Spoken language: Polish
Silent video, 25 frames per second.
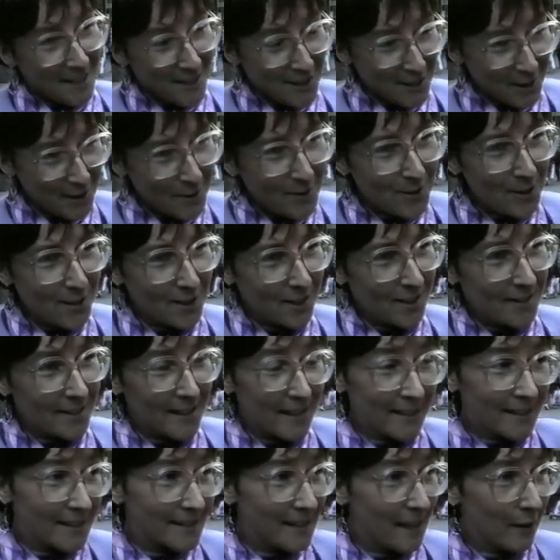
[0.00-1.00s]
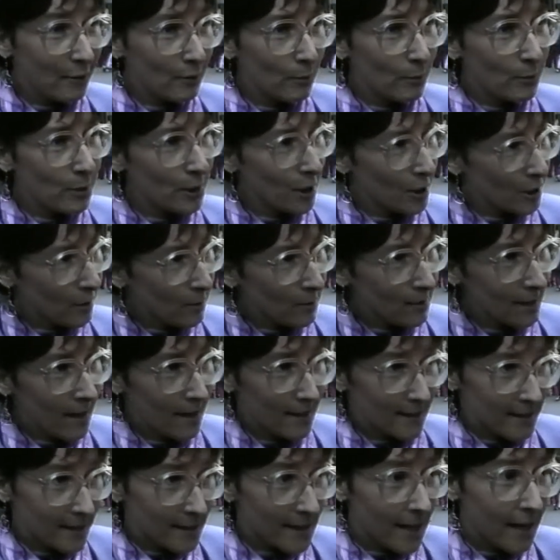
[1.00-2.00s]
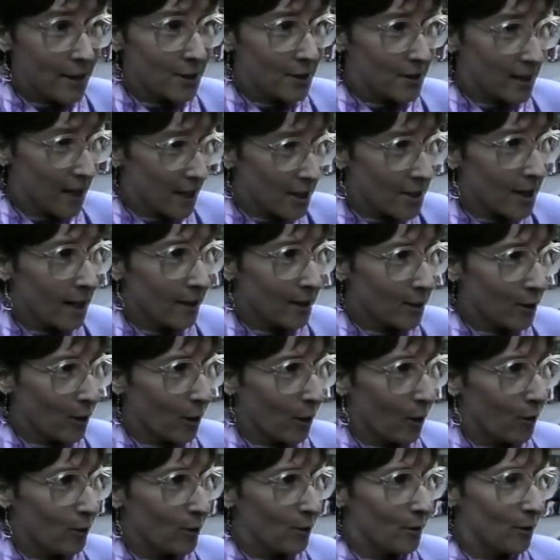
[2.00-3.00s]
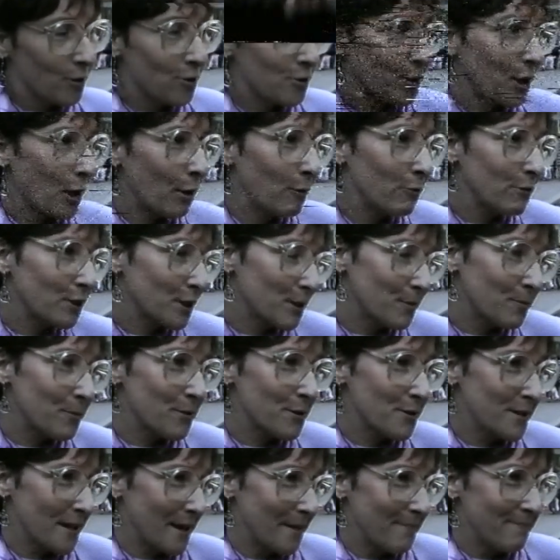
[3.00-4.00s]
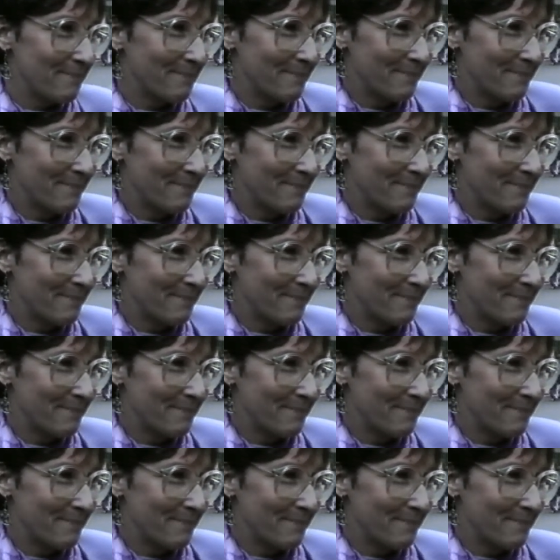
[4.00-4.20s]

Sądzę, że jednak autobusy autobus jeżdżą za, za, za rzadko i do szkoły się spóźniam.